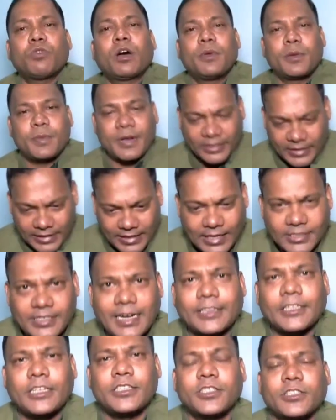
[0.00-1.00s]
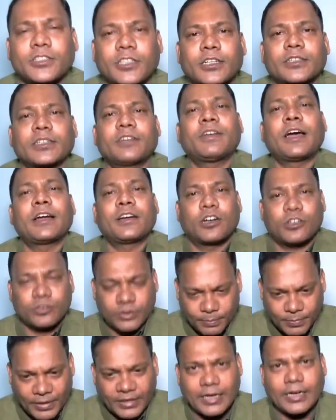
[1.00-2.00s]
वो अभिव्यक्ति की आज़ादी जिस तरह से वायनाड
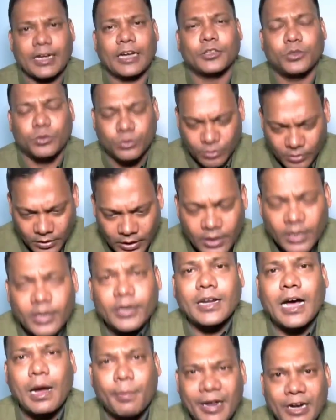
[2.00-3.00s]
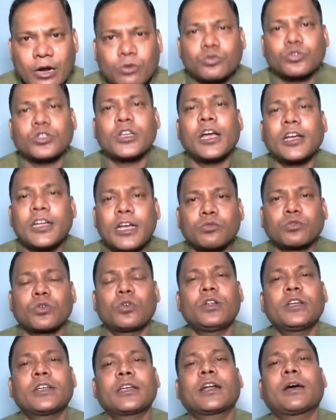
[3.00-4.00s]
से प्रियंका गांधी को नाम अनाउंस किया गया उसको
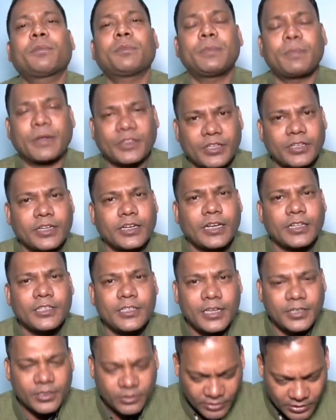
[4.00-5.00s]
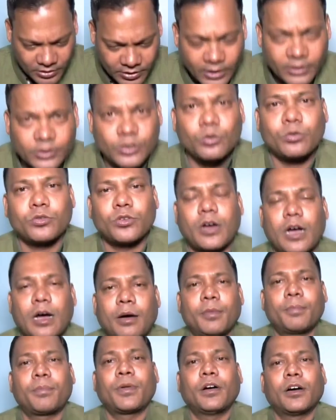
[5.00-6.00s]
लेकर अपनी प्रतिक्रिया दी है कि जिस तरह से
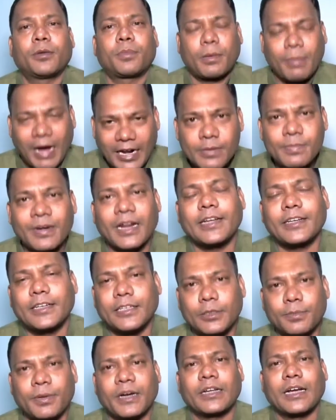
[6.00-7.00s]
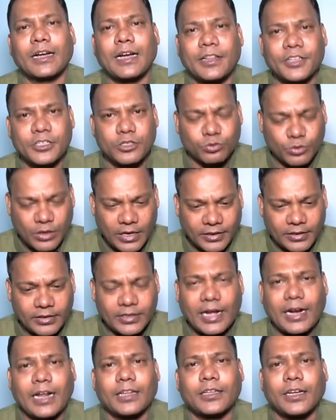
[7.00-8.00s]
अब प्रभारी बनाई गई थी प्रियंका गांधी जिसको आखिर
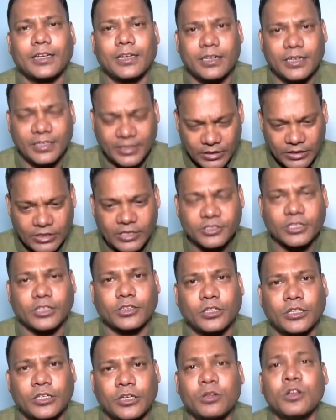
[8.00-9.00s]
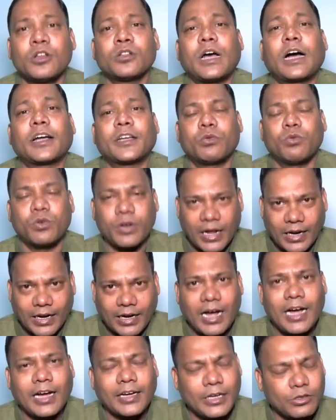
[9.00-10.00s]
नारा था कि लड़की लड़ सकती है तो आखिर वो नारा
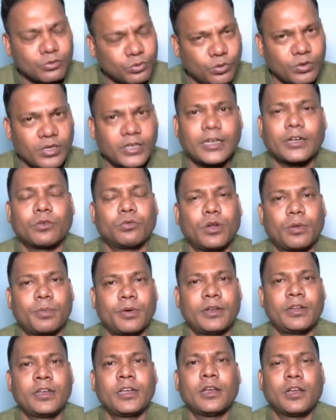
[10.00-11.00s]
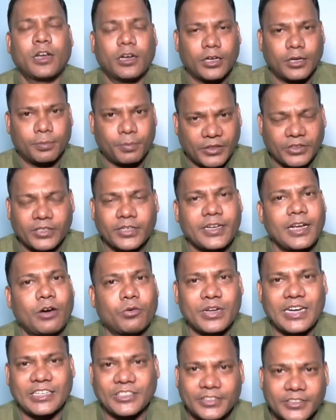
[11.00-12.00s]
कहा गया उसको लेकर उन्होंने प्रतिक्रिया और
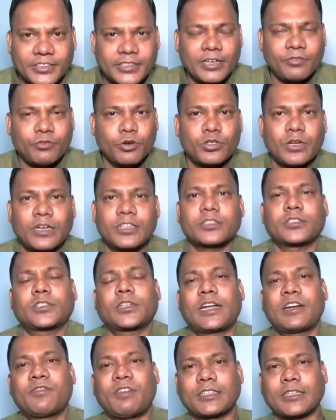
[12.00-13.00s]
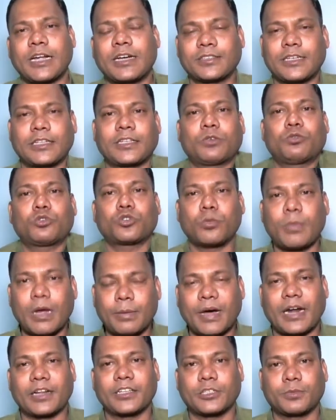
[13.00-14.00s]
रिएक्शन दी है वीडियो जर्नलिस्ट शाहनवाज खान के साथ अनुज कुमार
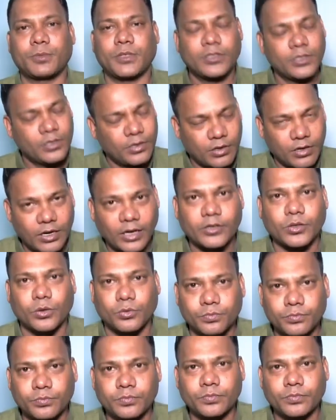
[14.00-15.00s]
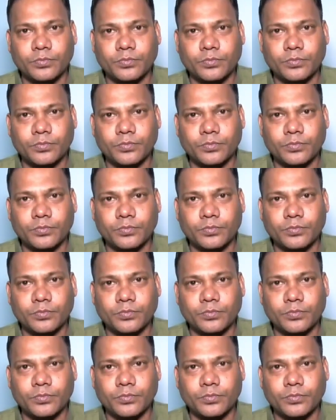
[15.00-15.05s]
भारत एक्सप्रेस लखनऊ